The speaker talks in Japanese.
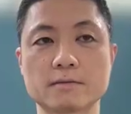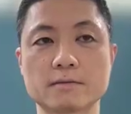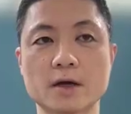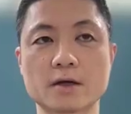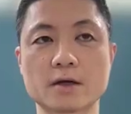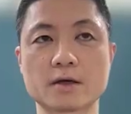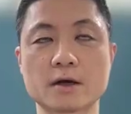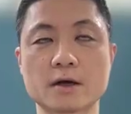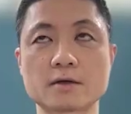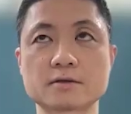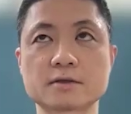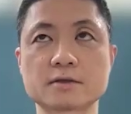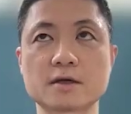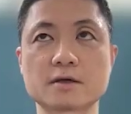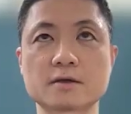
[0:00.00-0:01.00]
まあ、気管
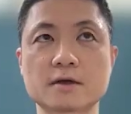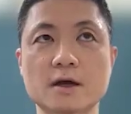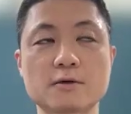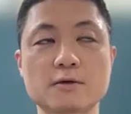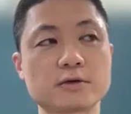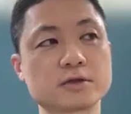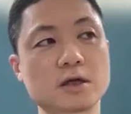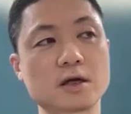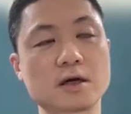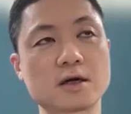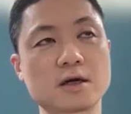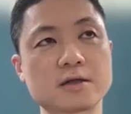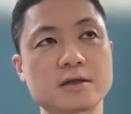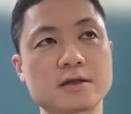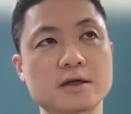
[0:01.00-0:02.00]
切開をしたか
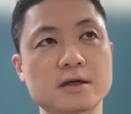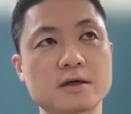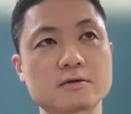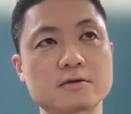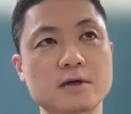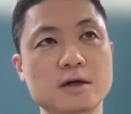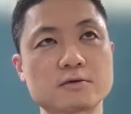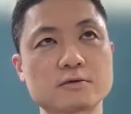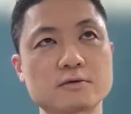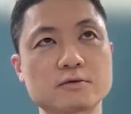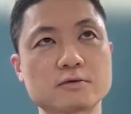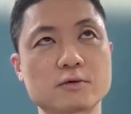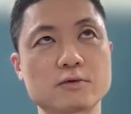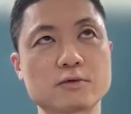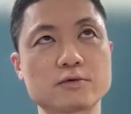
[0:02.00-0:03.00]
ら出なくなると